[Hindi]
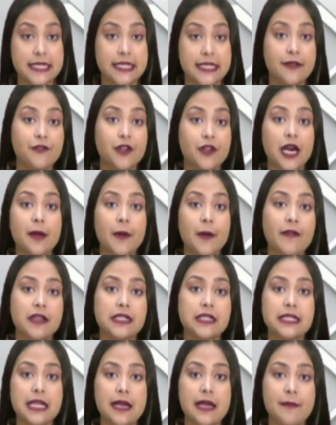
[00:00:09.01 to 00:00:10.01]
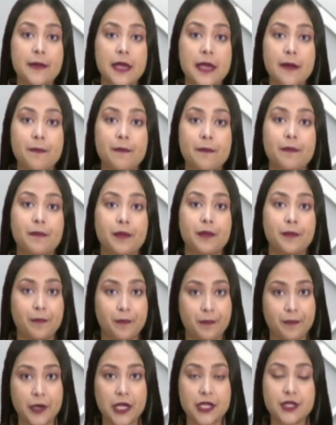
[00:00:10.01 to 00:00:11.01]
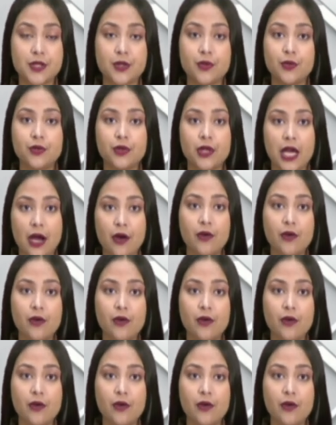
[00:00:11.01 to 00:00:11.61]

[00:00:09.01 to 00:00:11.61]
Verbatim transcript: सिर्फ गर्भावस्था में प्रसूताओं